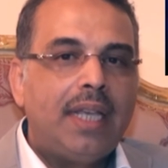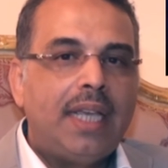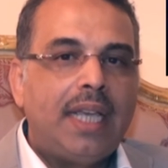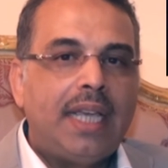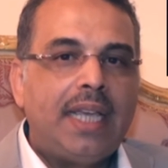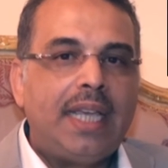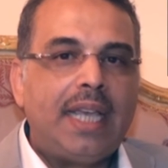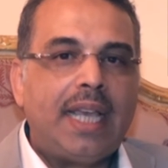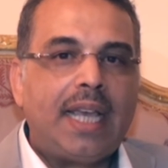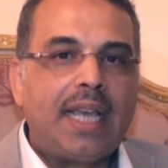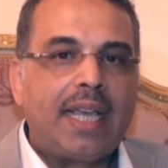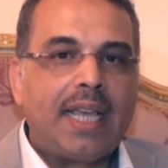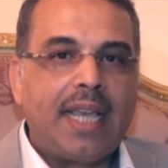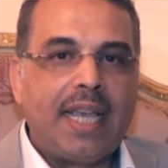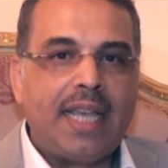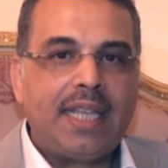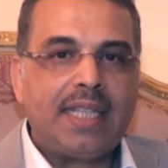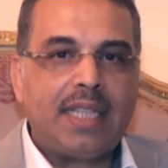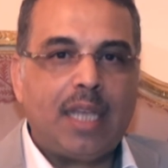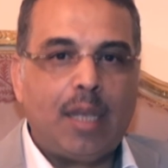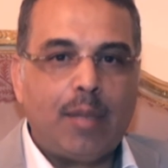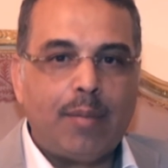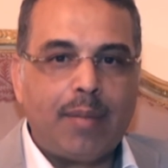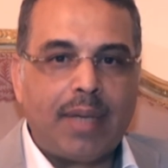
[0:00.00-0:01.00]
هي
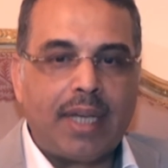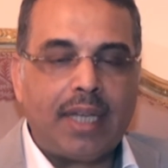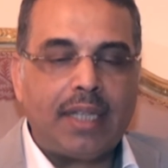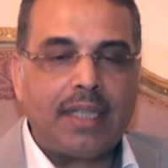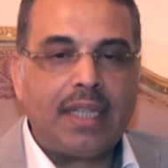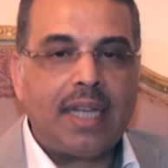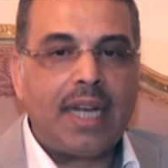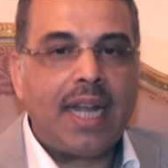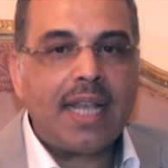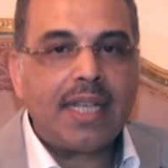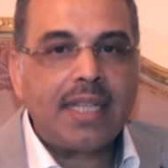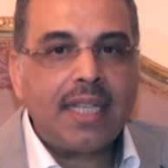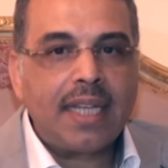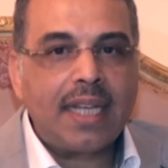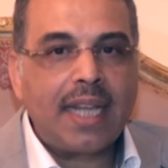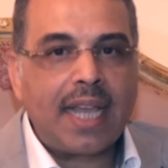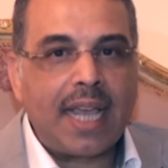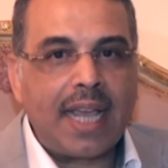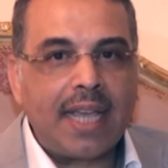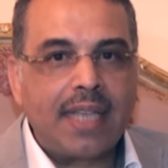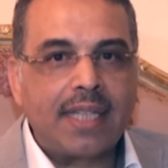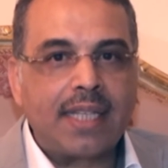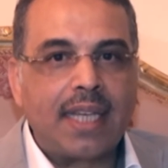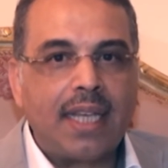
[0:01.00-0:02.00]
جائزة هامة جدا هذه
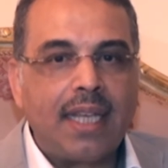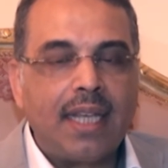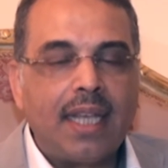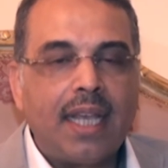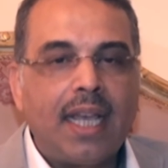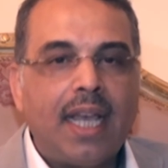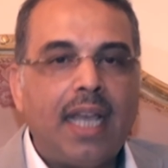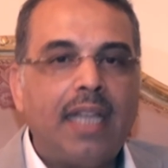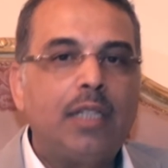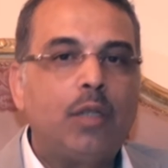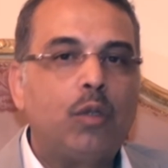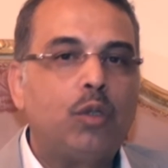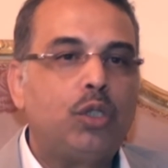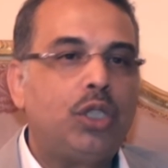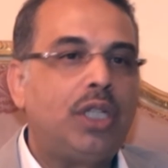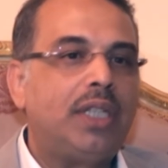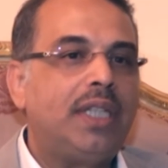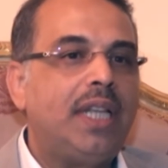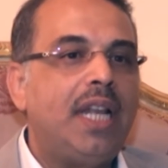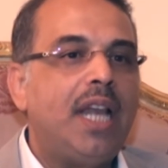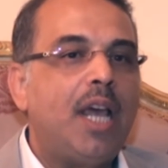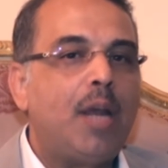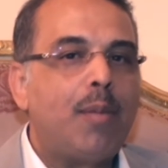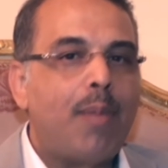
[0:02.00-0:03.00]
الجائزة أنا
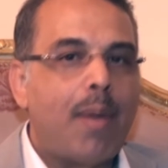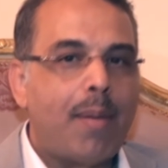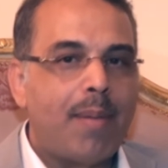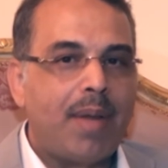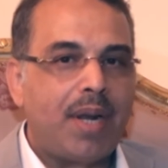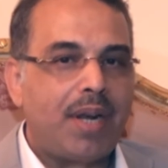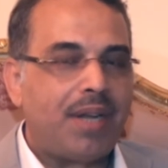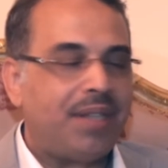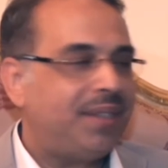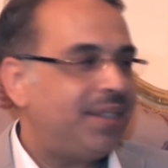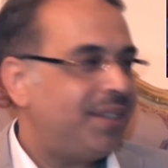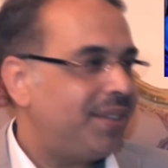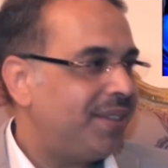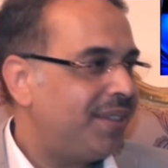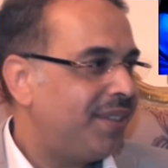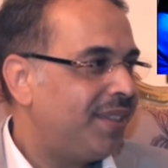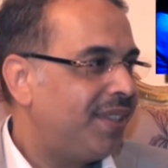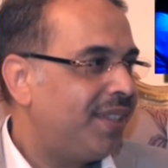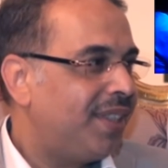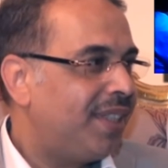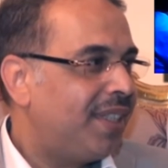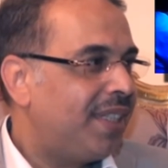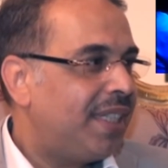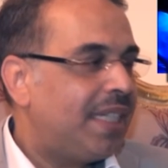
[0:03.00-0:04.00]
رشحت لي أربع مرات
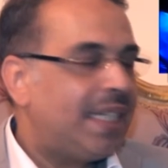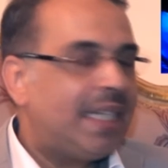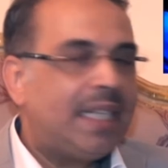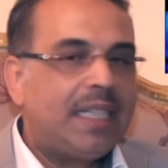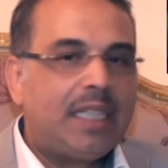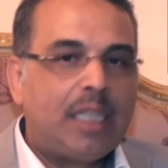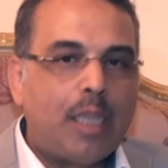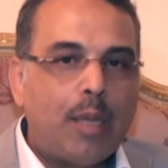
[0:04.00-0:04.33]
تمام.